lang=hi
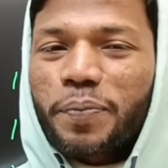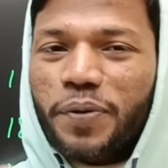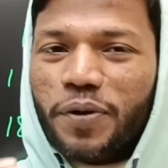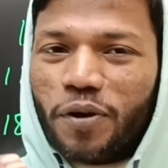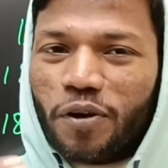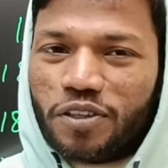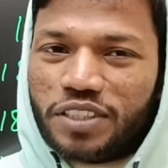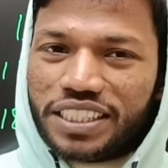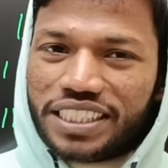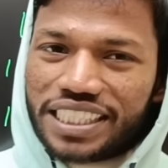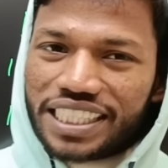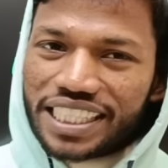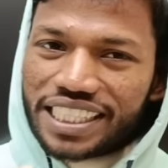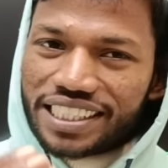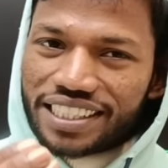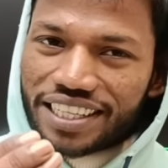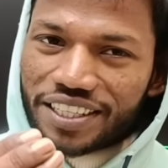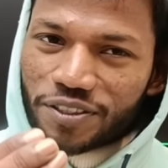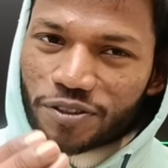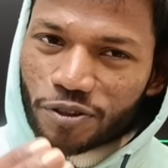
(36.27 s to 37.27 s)
प्रॉज
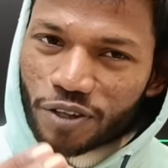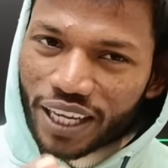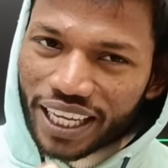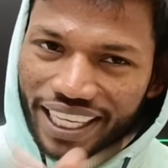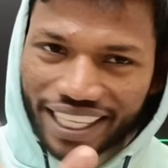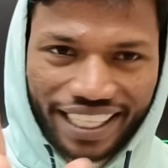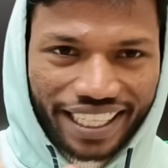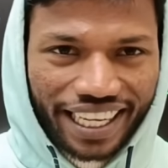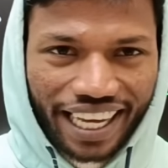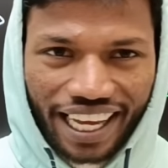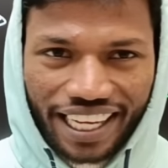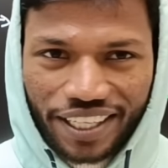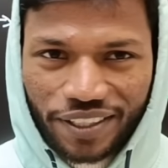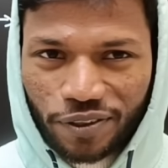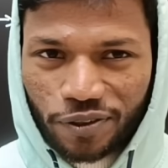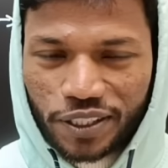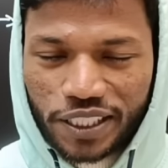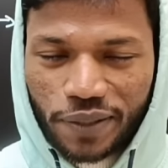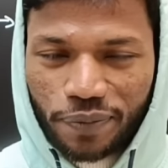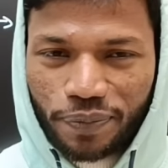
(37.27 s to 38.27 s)
सेक्शन जो है ग्यारह
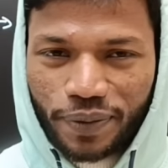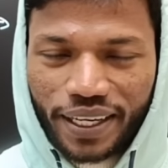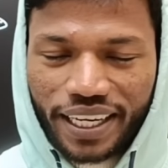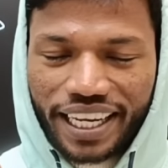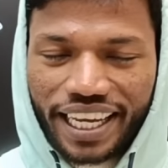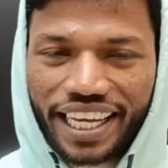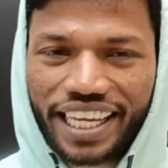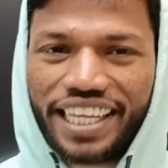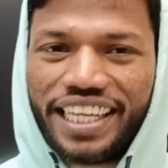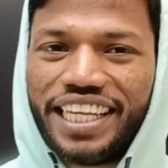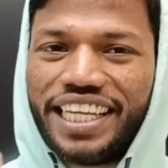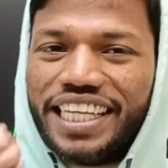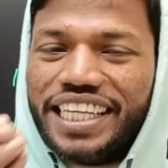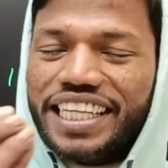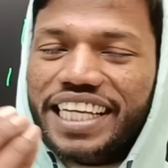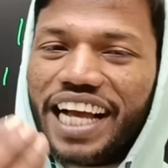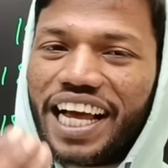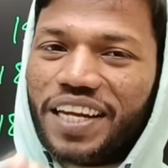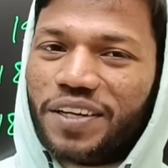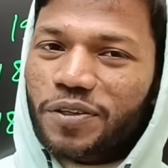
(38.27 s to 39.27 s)
गो चैप्टर है
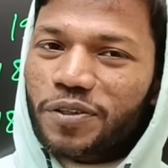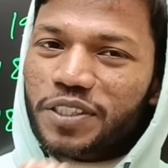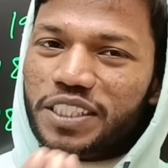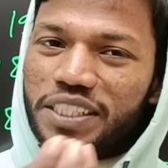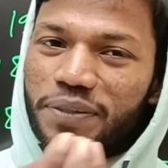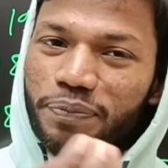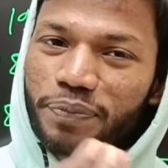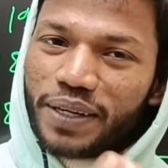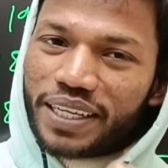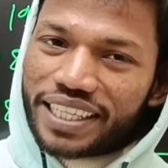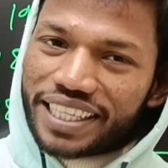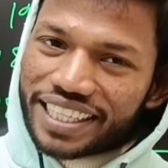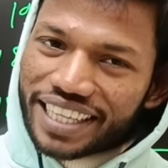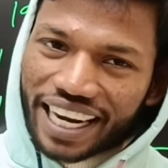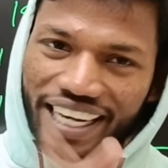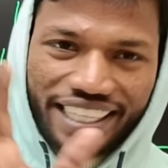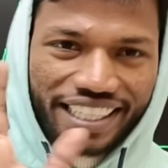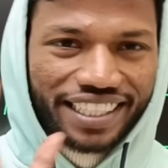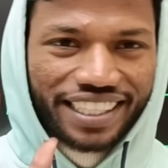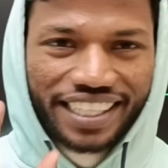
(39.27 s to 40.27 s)
ग्यारहों चैप्टर के
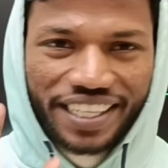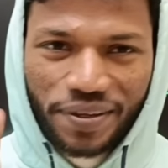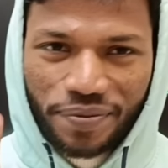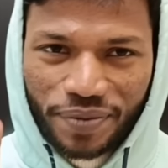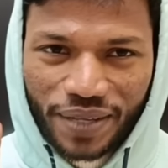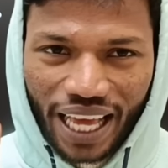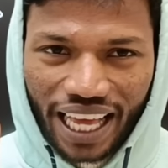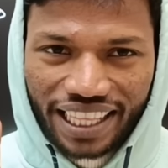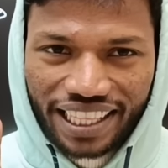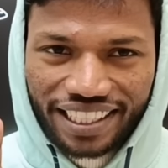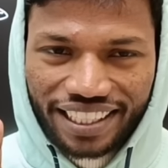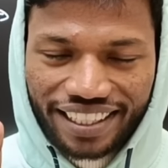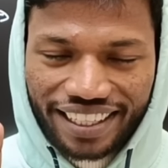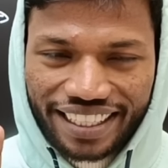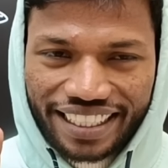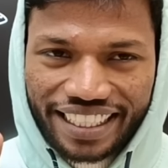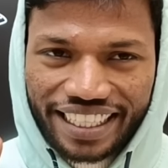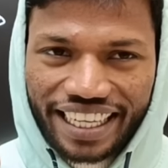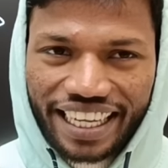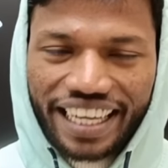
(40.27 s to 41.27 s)
राइटर नेम याद कर
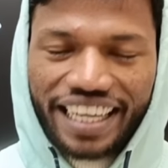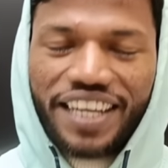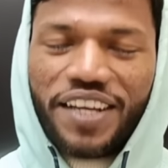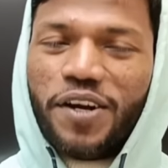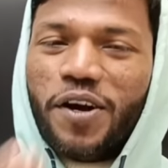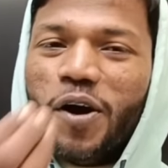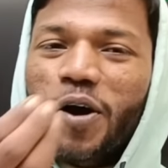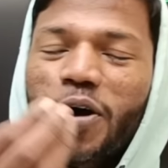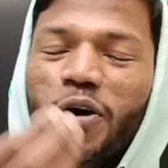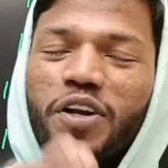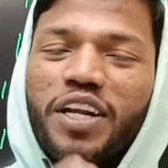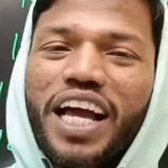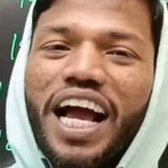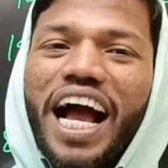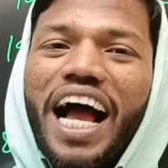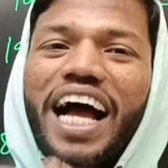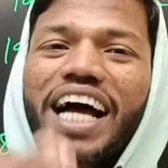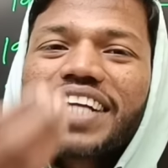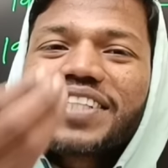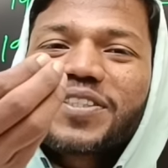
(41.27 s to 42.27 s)
लिए हैं और
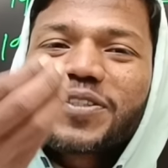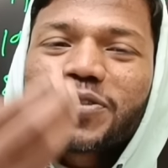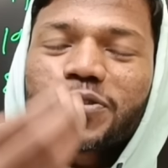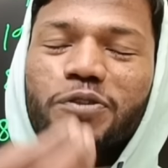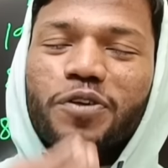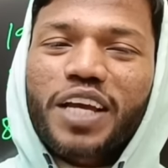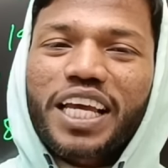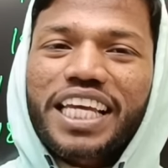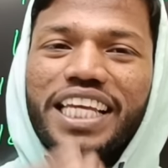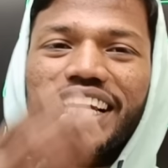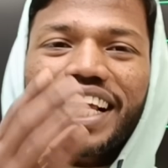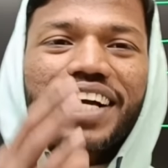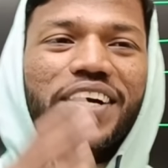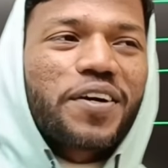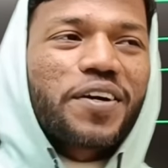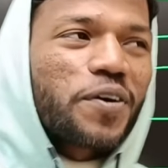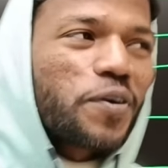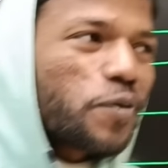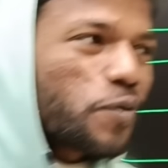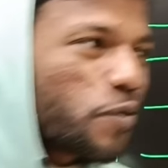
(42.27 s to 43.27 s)
आज जो है ना
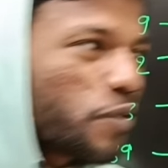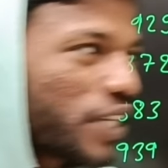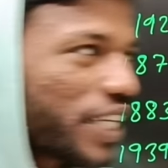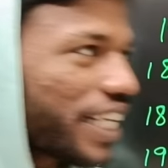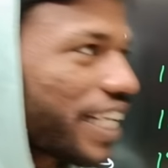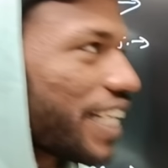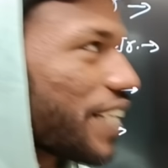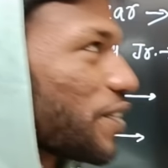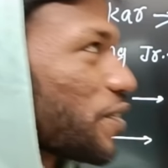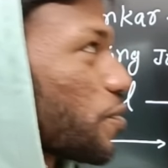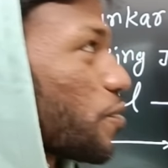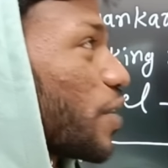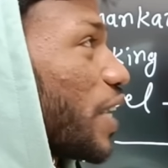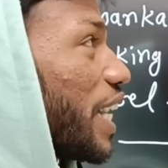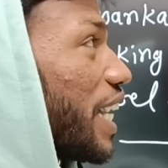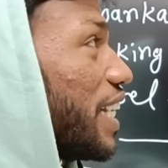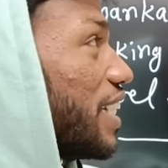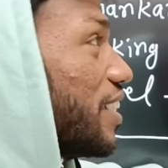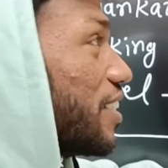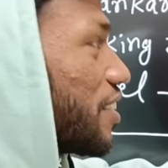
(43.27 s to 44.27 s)
उनके जो
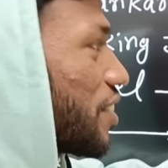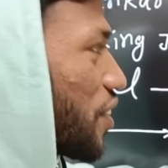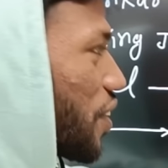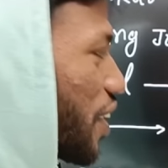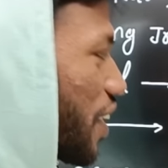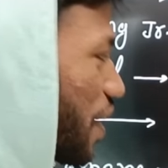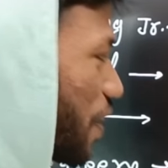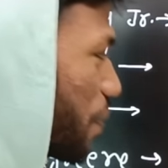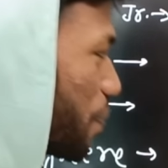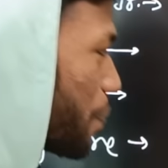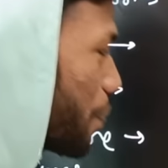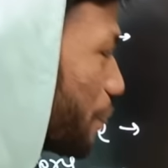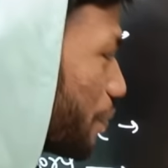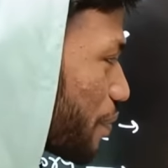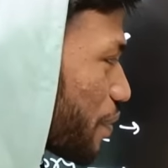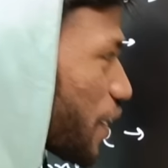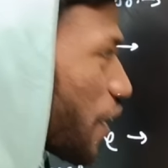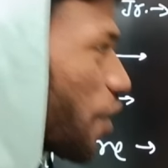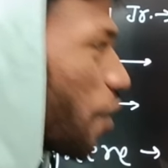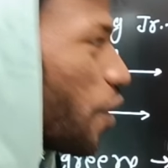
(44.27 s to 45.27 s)
है जन्म
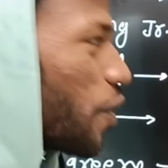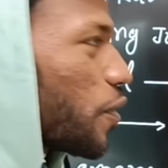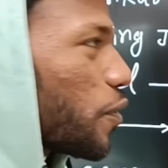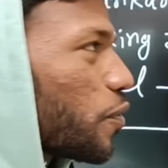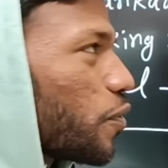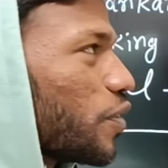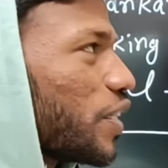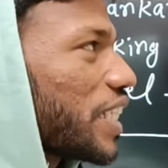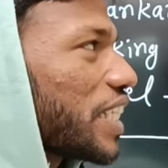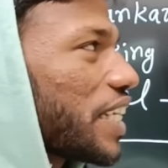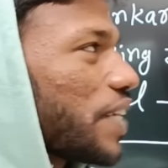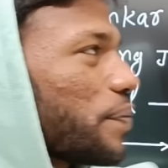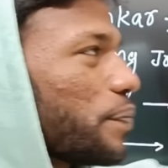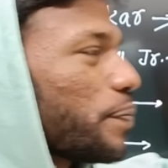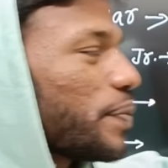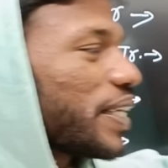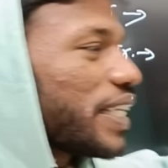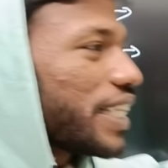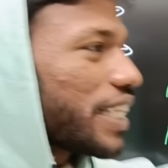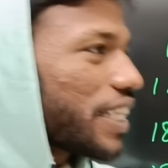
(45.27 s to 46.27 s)
और उनके
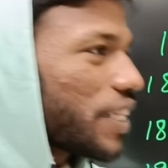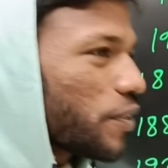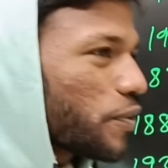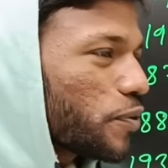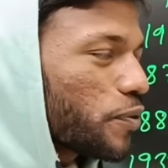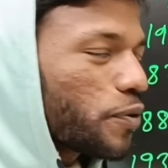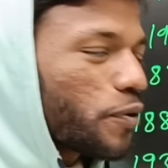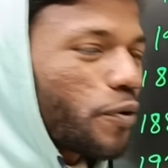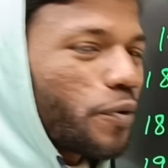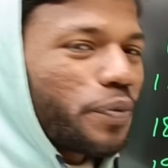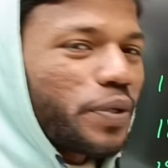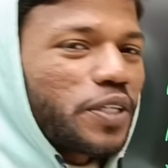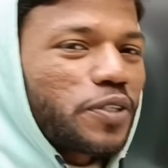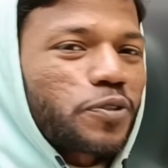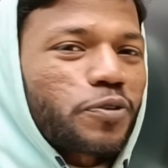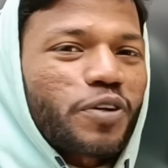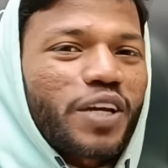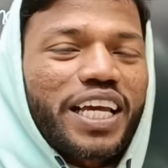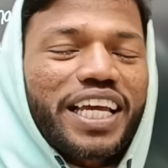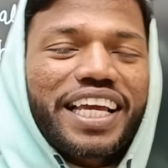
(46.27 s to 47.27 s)
मृत्यु को भी
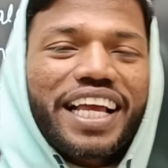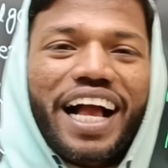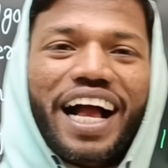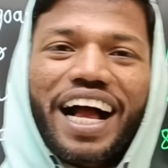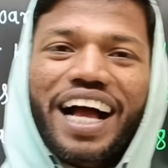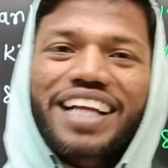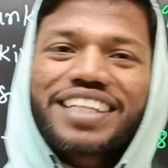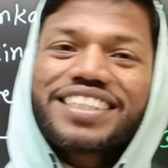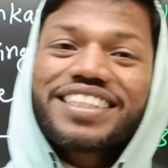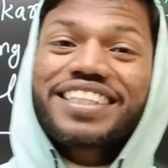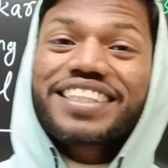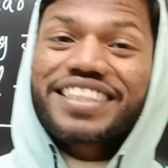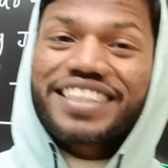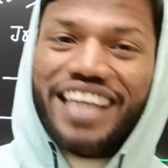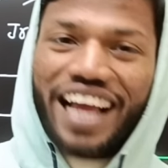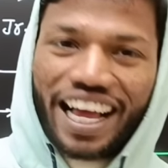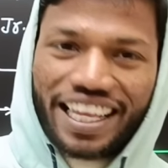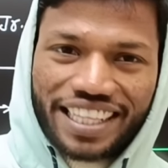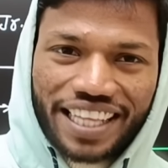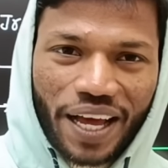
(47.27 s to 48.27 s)
जो है आज
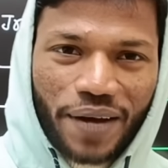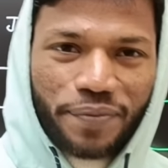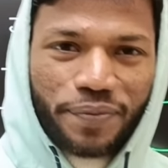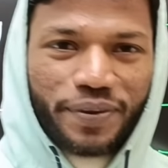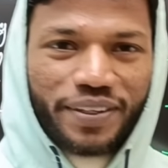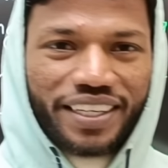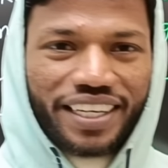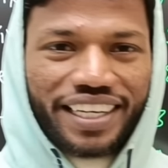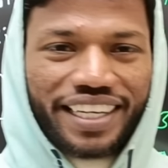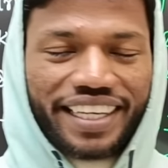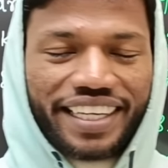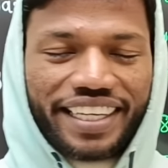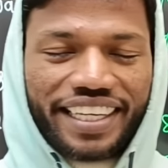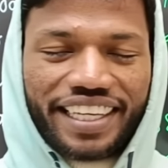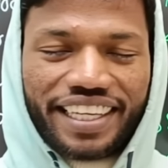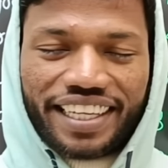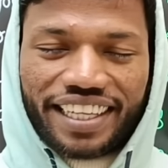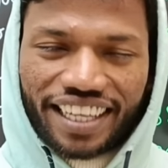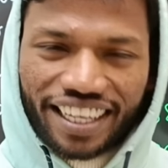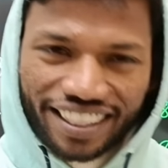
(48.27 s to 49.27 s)
याद आप कर
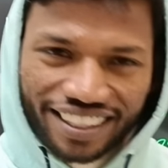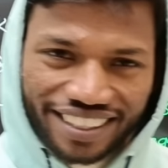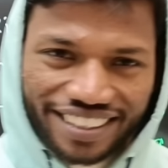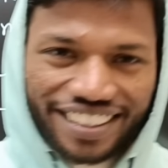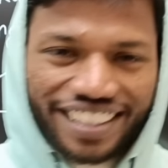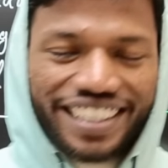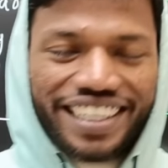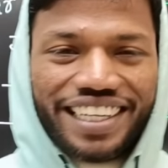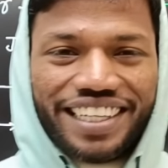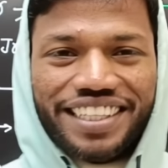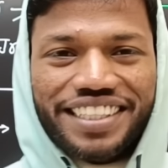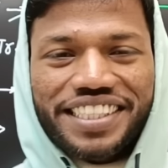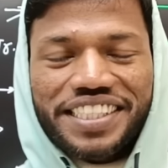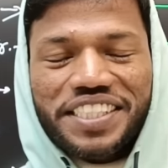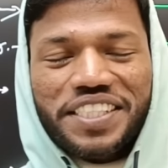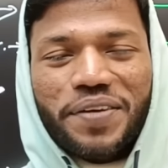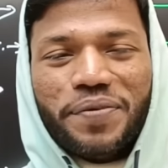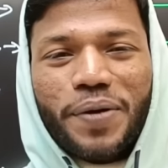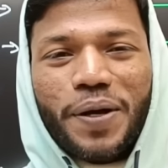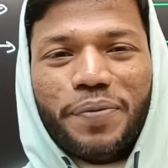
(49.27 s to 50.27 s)
लेंगे तो चलिए
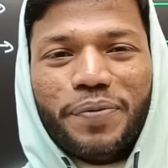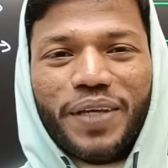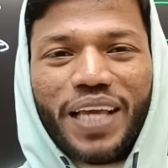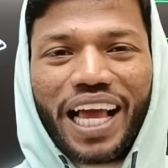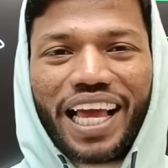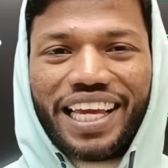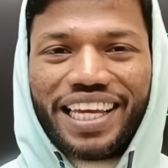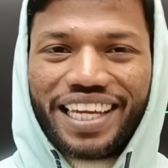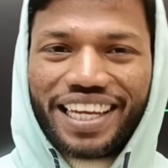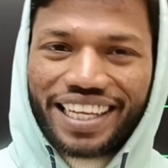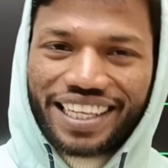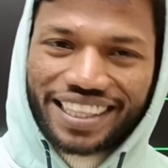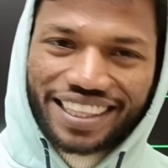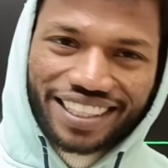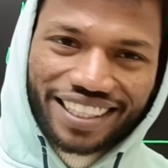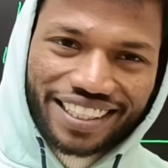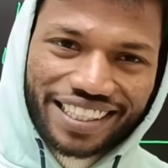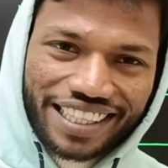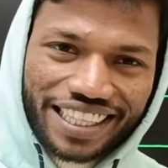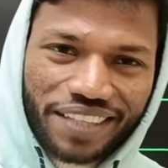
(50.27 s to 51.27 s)
सभा में आए हैं
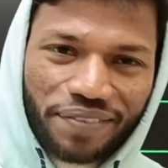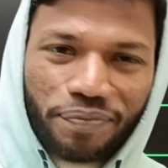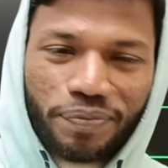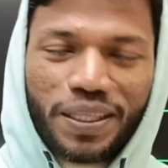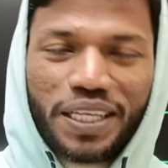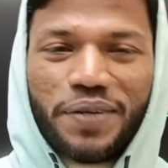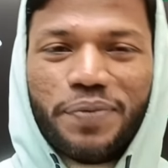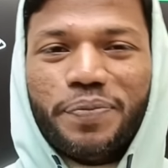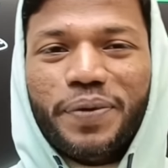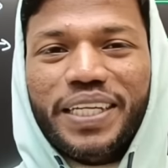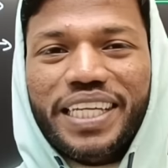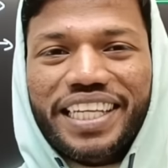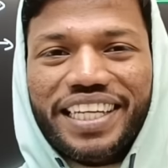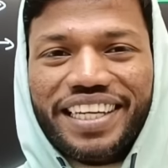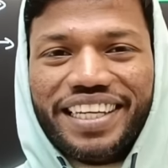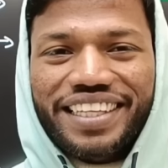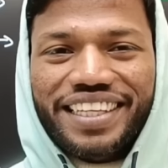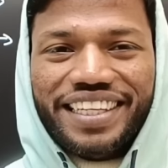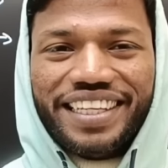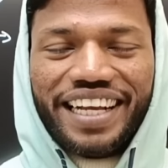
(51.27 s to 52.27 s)
तो अंतिम तक बने
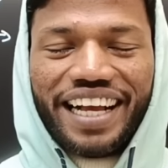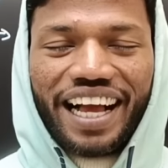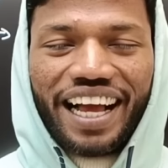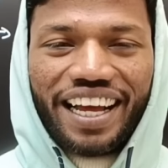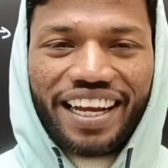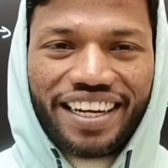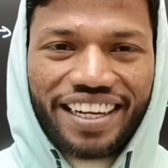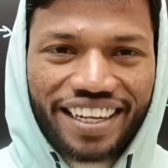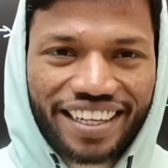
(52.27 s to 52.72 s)
रहिएगा